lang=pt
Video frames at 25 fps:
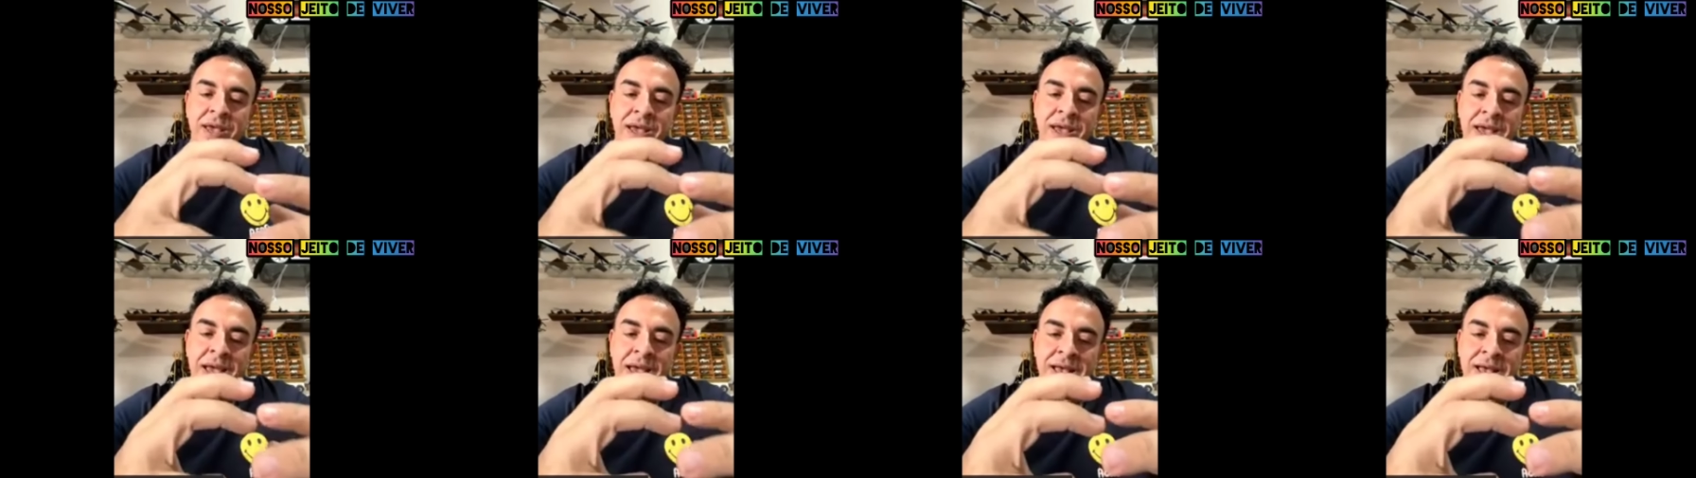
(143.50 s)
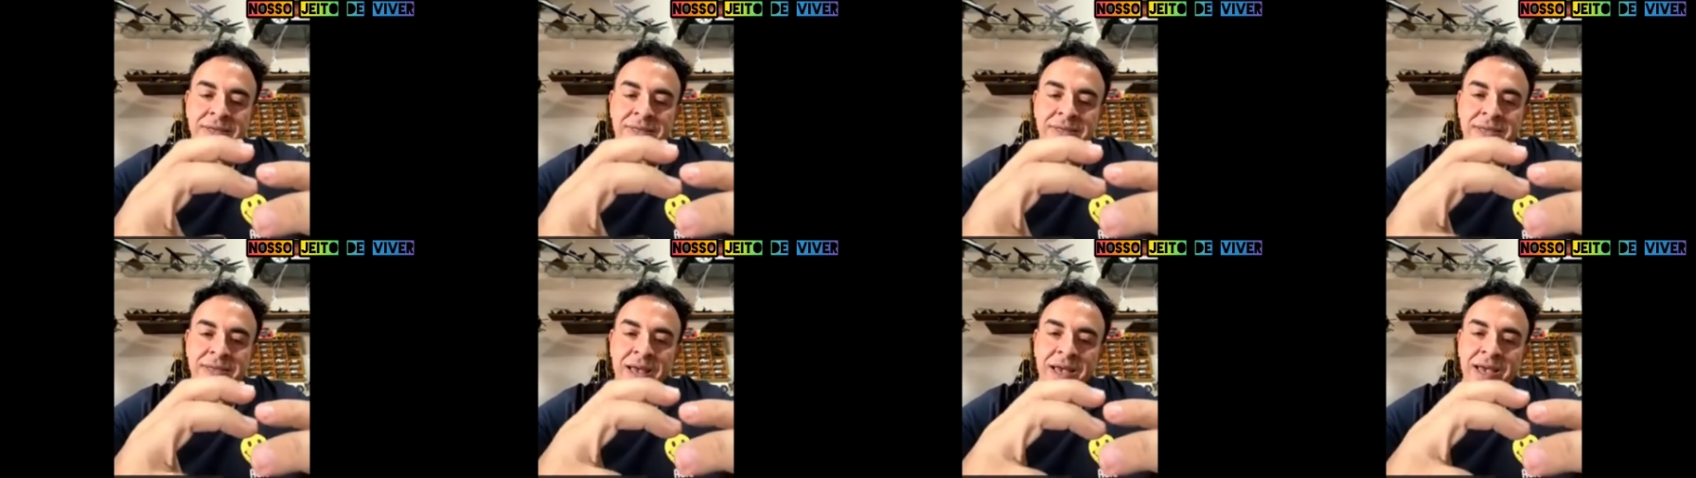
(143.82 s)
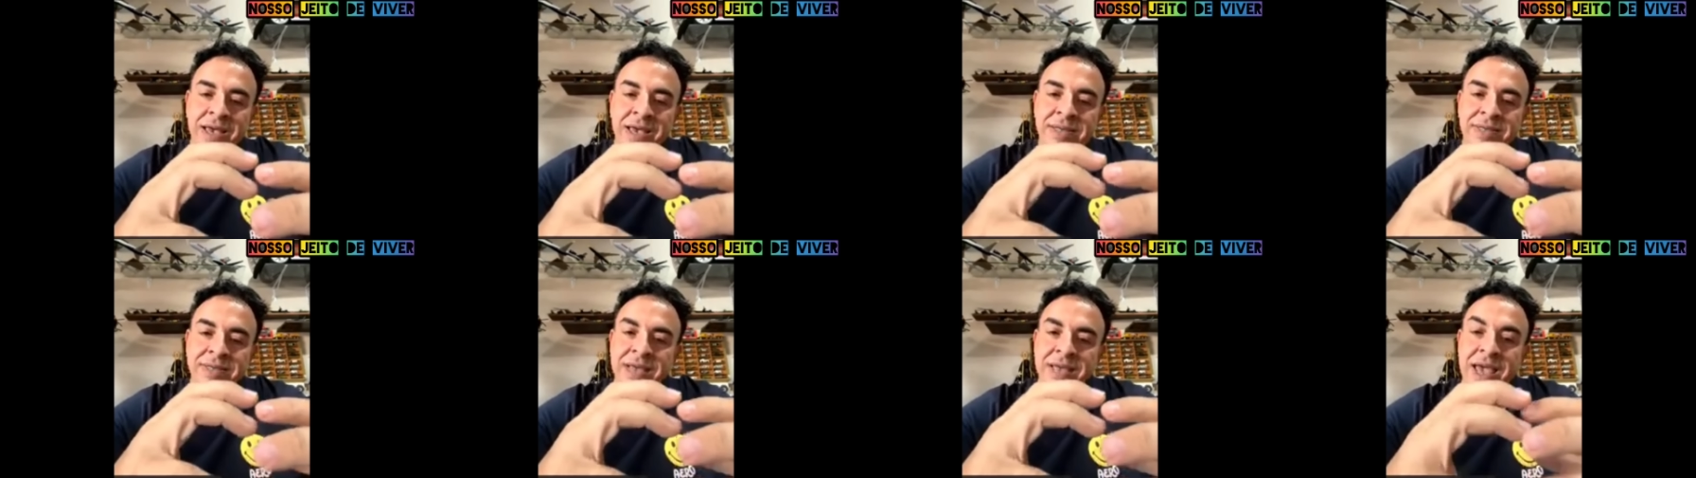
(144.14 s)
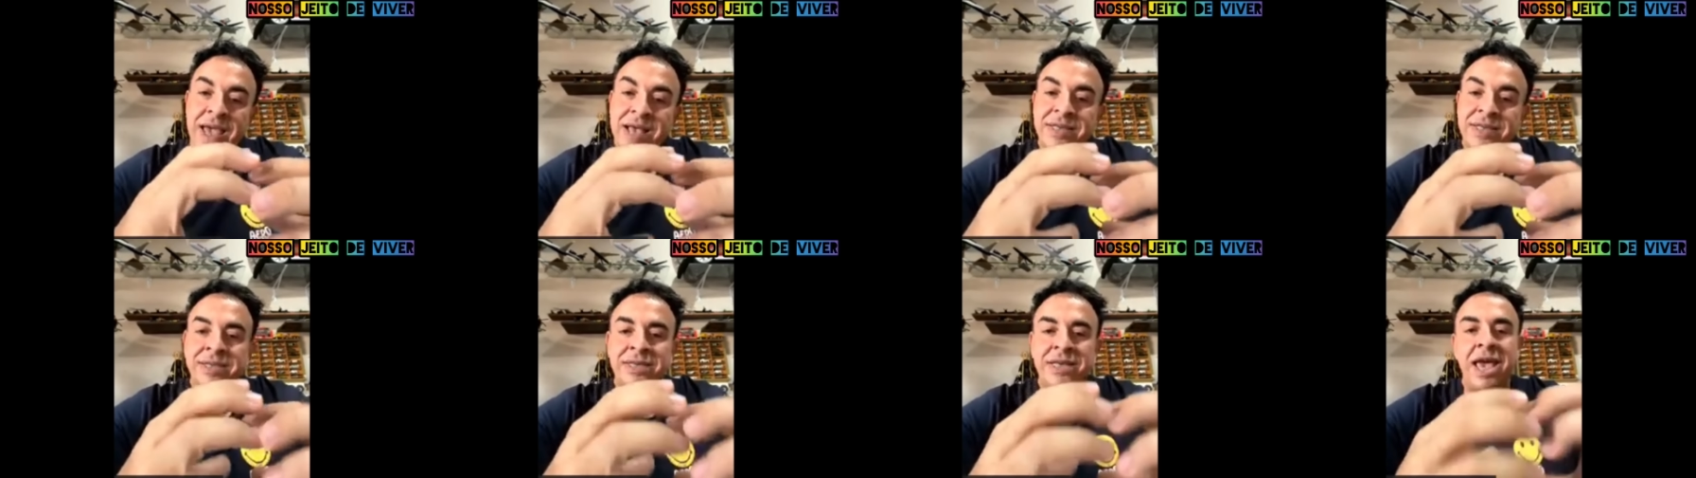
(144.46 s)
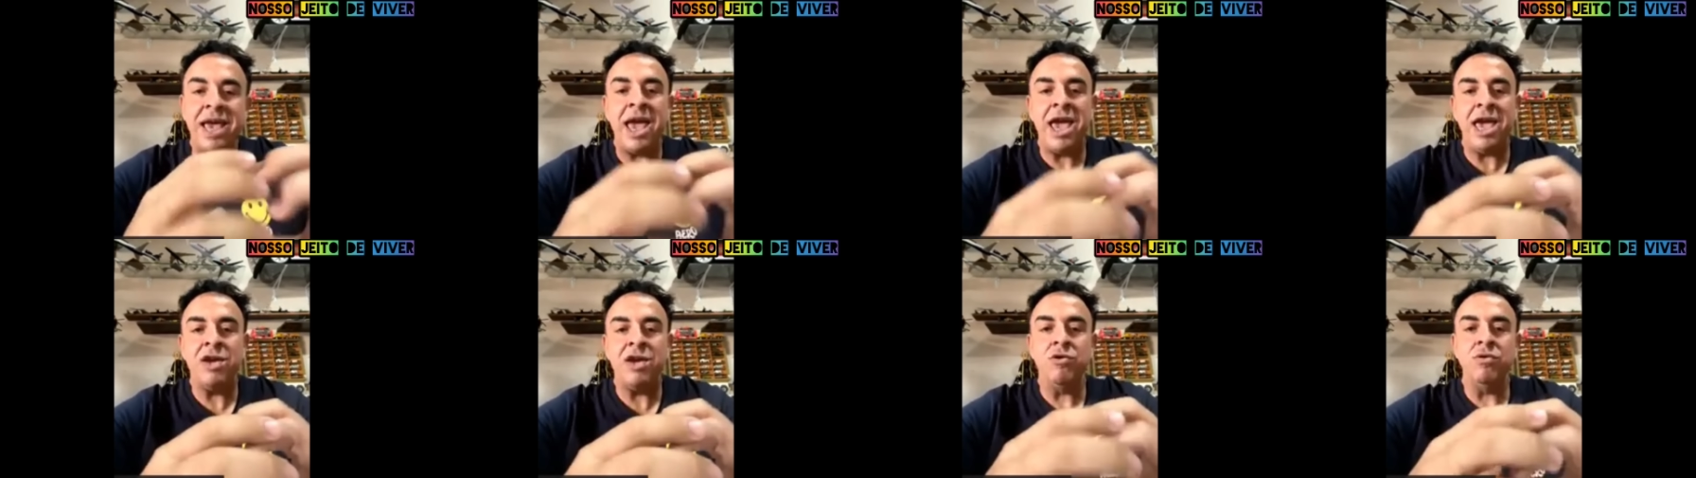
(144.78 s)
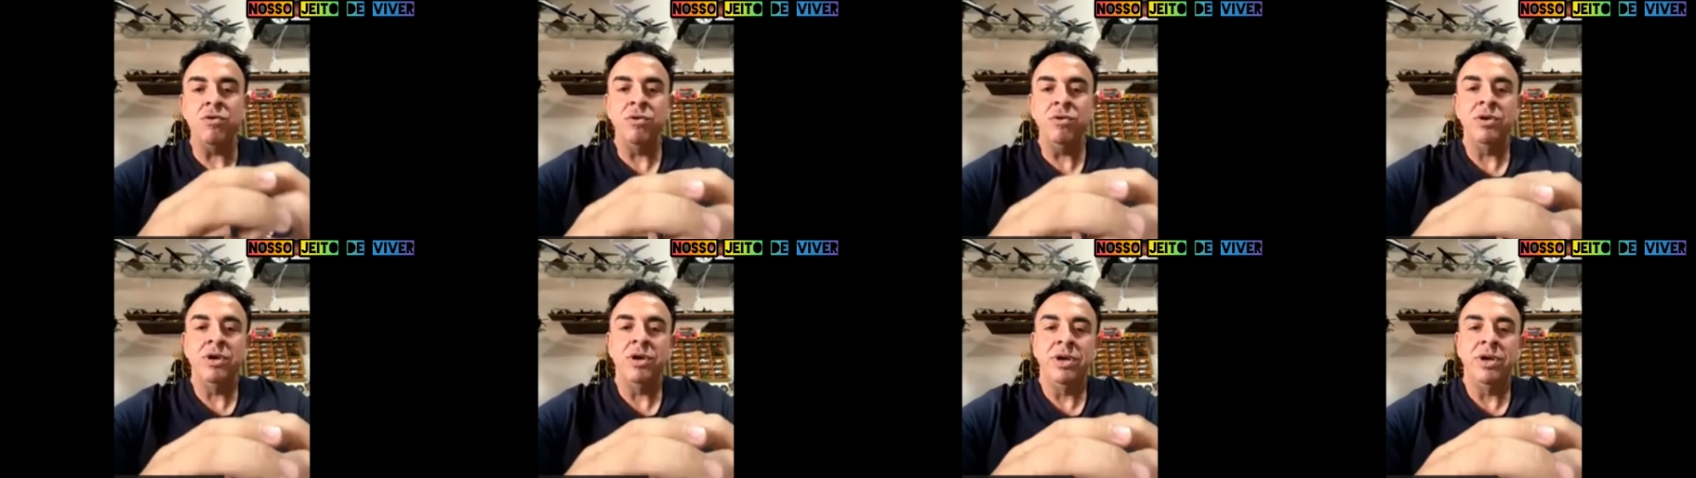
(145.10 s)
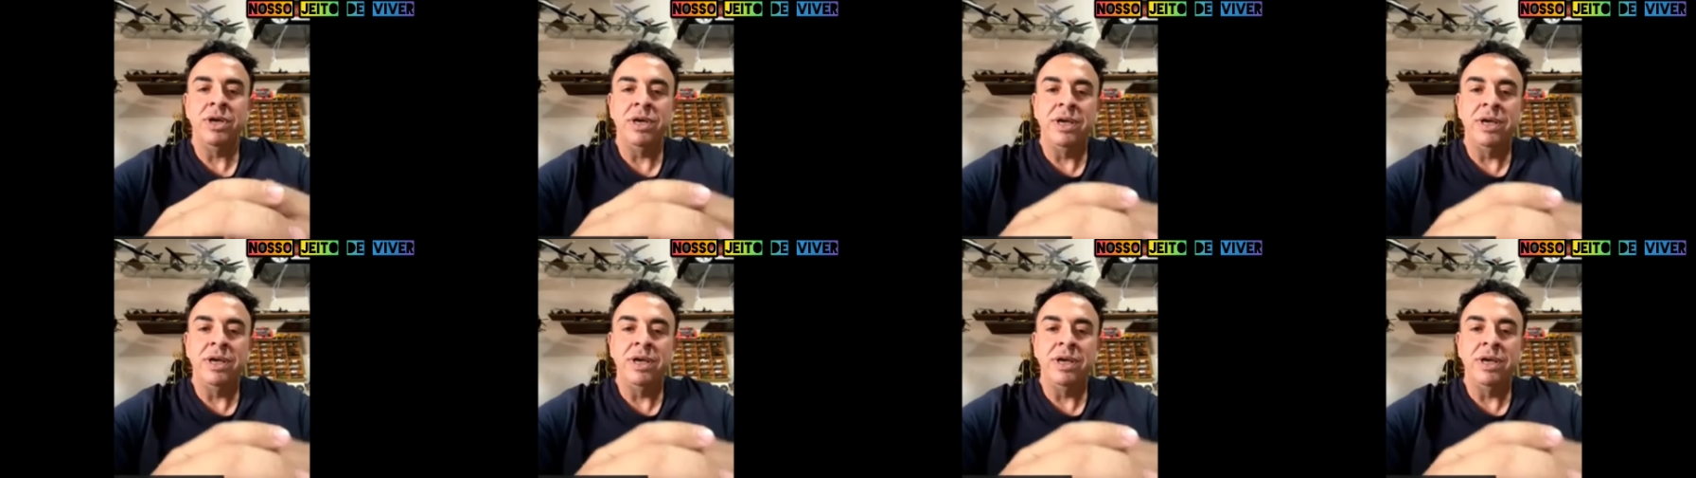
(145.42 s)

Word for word: essa esse receio